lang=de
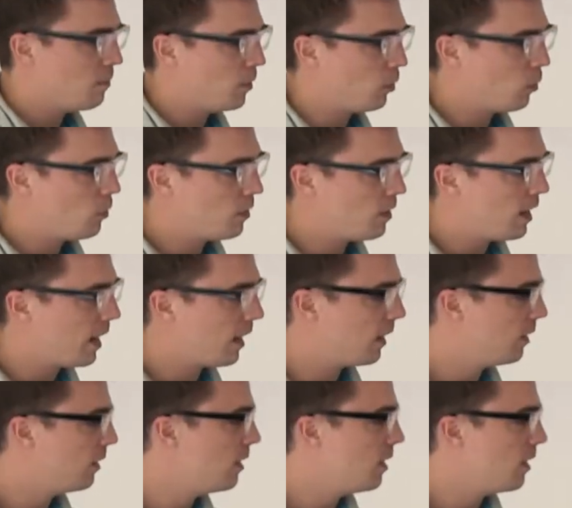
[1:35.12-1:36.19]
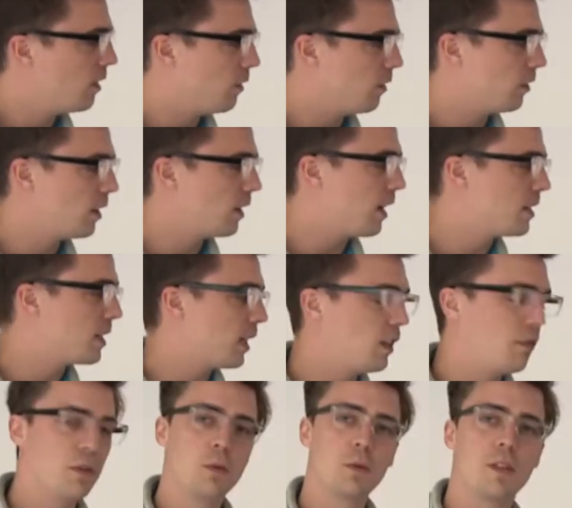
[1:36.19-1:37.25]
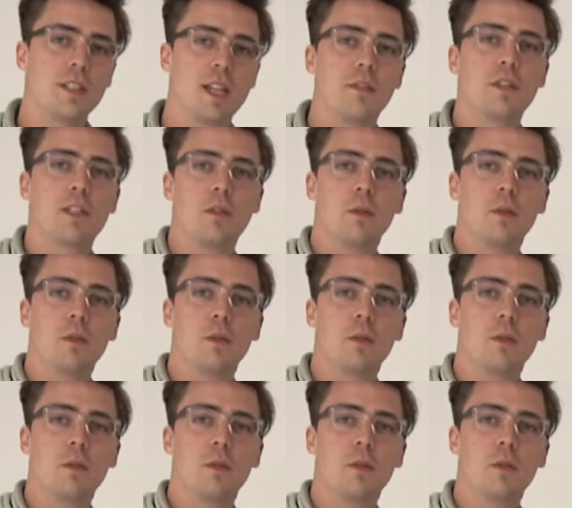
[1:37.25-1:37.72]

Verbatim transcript: mit runden Ecken und gleichzeitig versucht, das etwas in